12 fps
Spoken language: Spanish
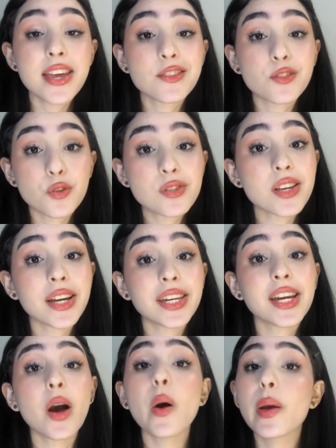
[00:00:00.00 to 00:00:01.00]
y yo
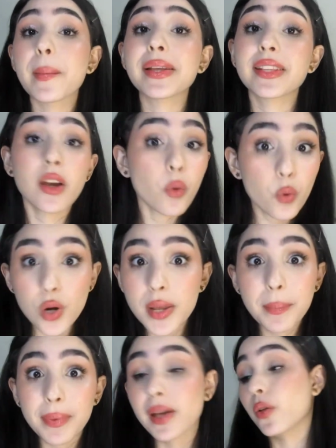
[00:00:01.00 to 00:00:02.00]
usaría obviamente un
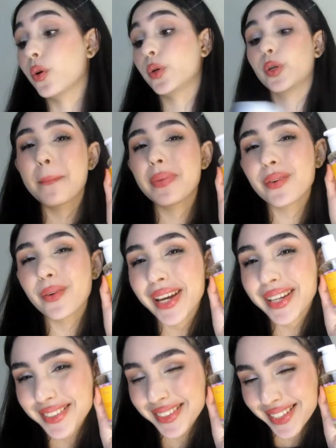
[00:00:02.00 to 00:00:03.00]
limpiador, pero
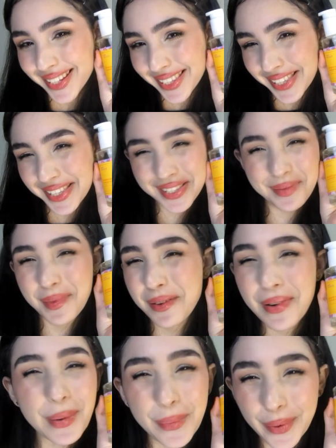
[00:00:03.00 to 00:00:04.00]
este que es mi
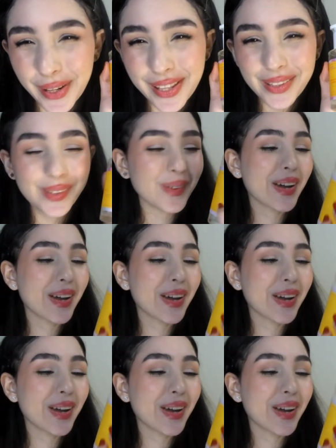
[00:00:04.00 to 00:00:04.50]
favorito